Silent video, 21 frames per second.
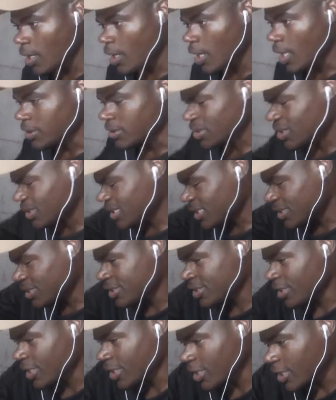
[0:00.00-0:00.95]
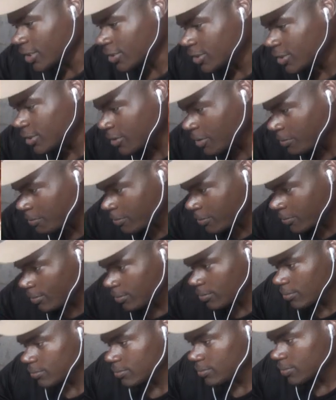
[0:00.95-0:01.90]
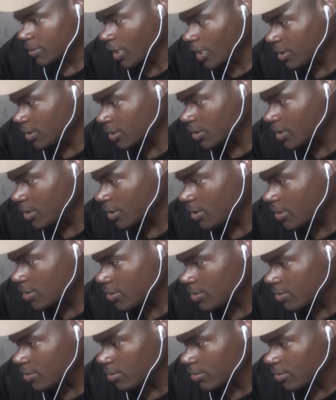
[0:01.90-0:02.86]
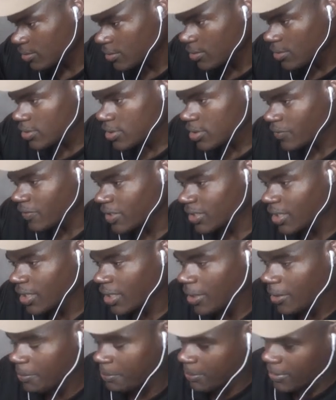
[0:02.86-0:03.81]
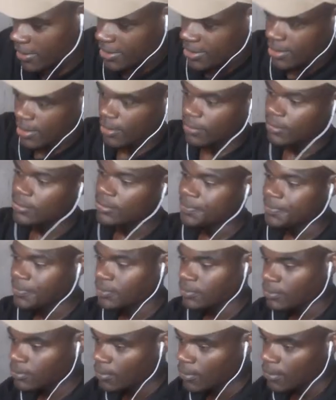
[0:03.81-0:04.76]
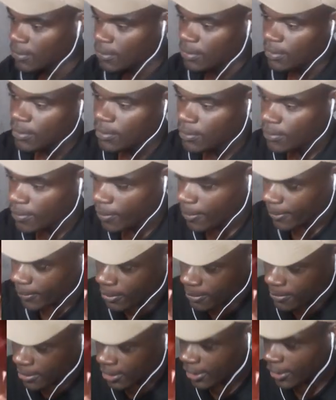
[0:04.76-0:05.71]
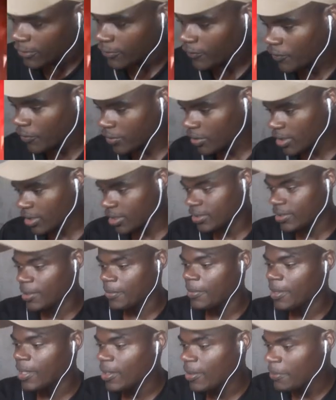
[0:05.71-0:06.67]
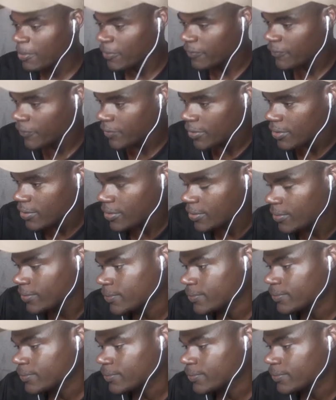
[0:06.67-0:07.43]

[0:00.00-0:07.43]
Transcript: Acho que já chega, né? Tipo, daqui, se vai ter repetição. Calma, quero ver o que, que tem mais lá pra frente.